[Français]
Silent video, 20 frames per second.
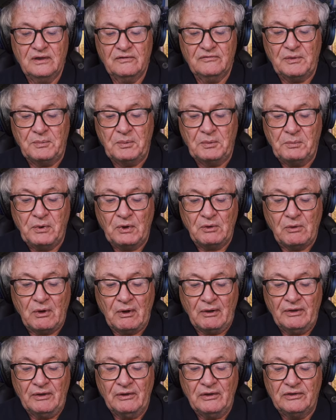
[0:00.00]

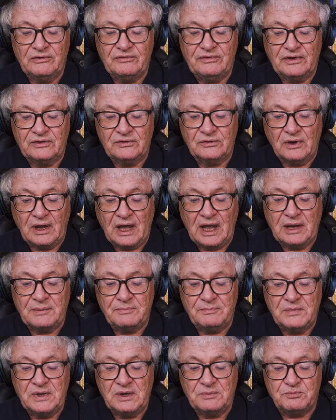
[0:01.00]
to
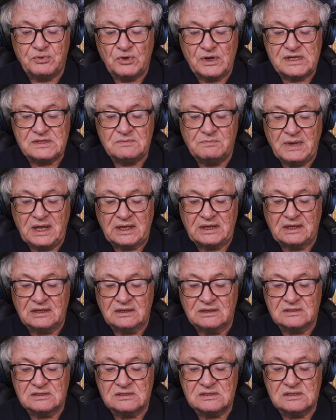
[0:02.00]
help me press
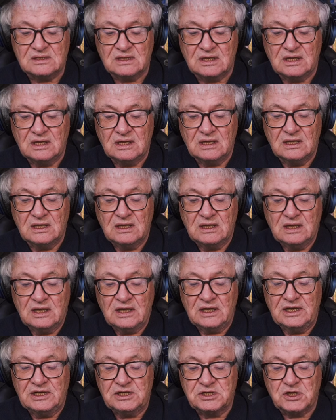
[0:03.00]
buttons.
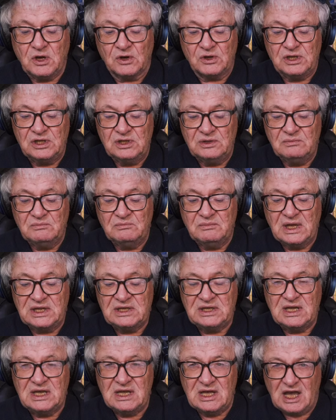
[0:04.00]
Les gens qui
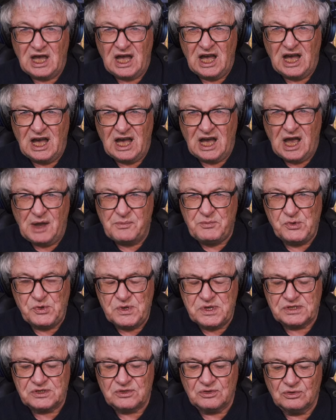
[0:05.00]
m'aidaient à
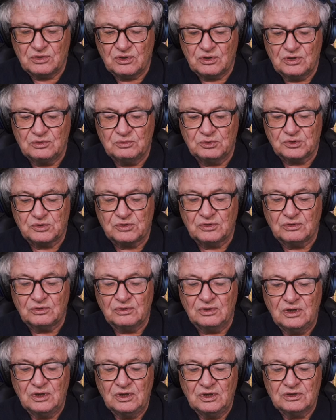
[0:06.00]
appuyer sur le
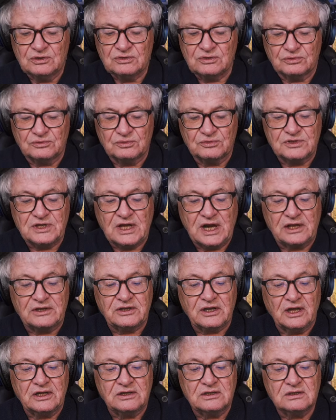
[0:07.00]
bouton sont tous à la
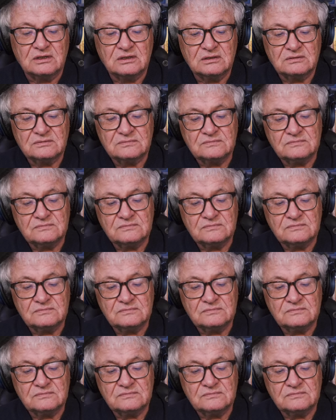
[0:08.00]
retraite.